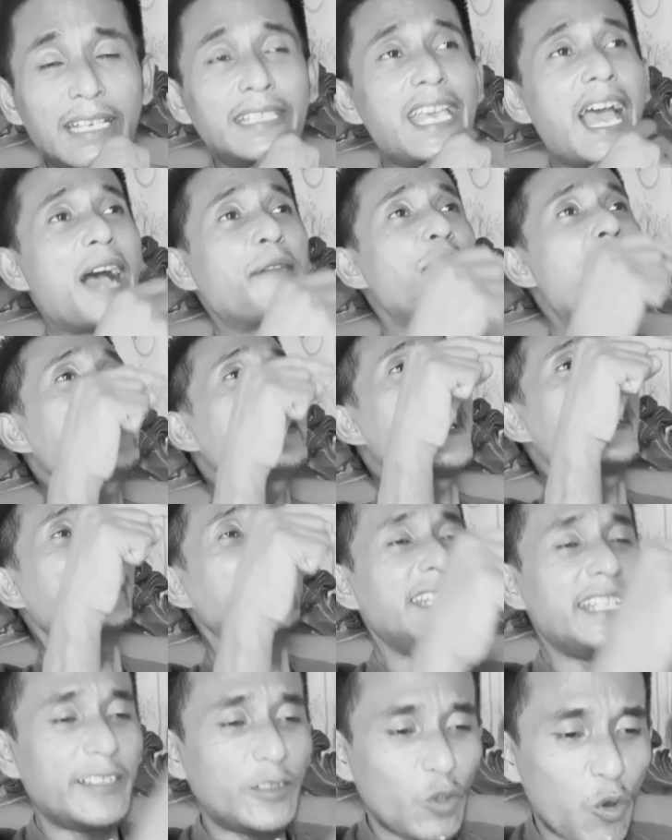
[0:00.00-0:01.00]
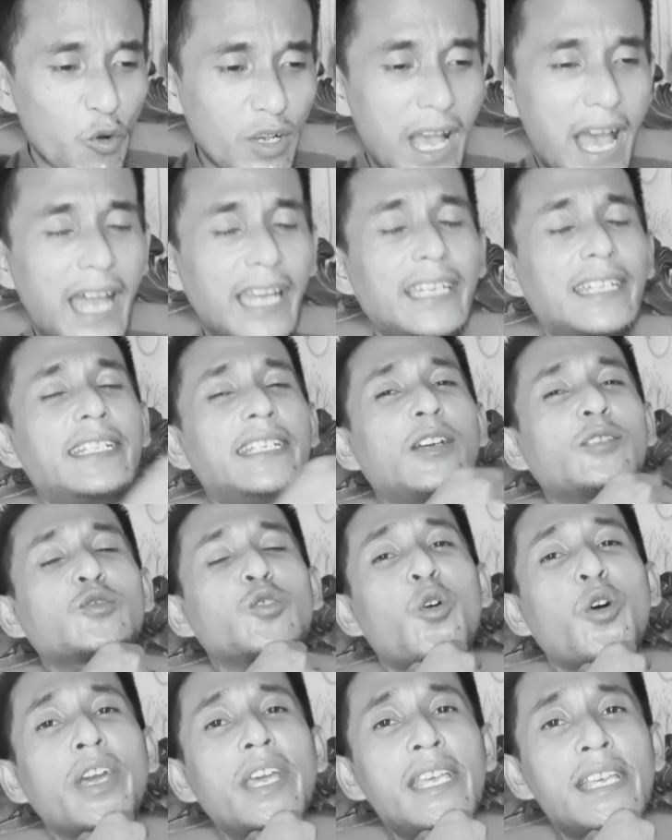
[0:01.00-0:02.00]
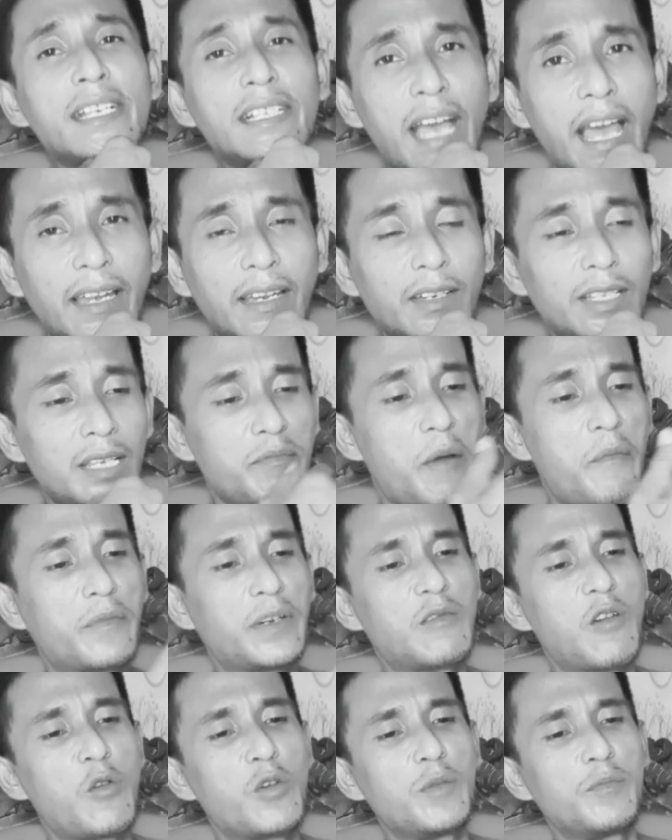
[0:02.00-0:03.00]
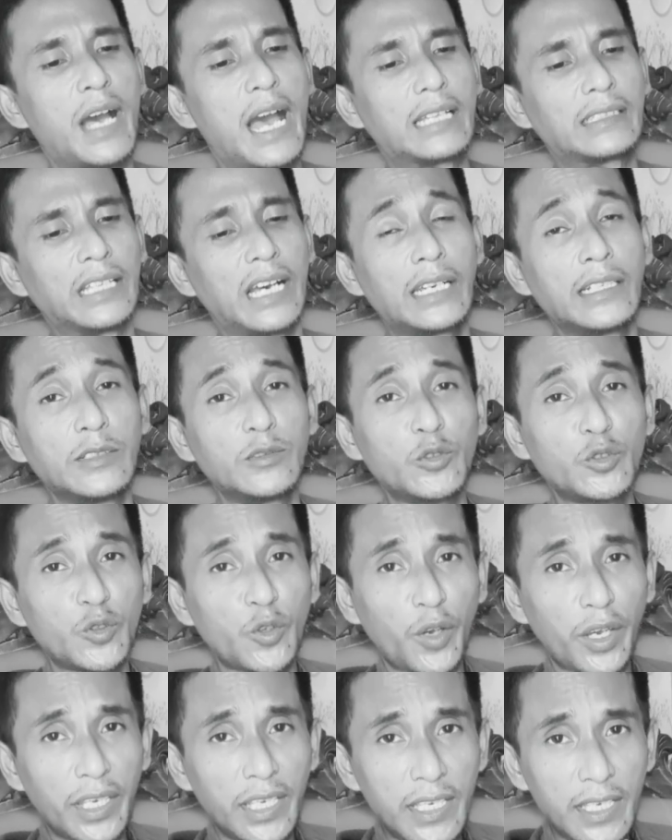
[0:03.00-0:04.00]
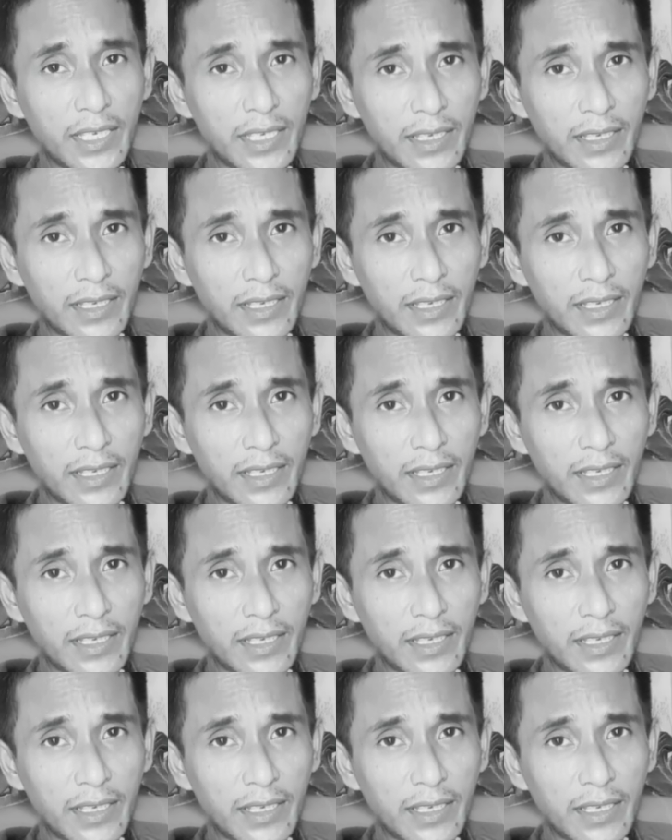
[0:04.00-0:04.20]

yang mana ini juga disohihkan. Imam Nawawi mengatakan itu sohih.